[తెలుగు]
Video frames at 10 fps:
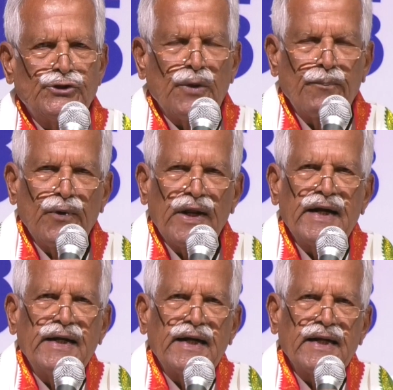చెప్పులు
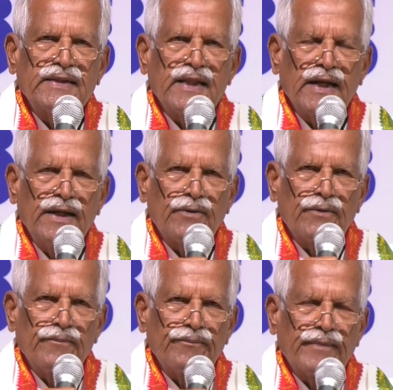అరేటట్టుగా తిరిగిండ్రు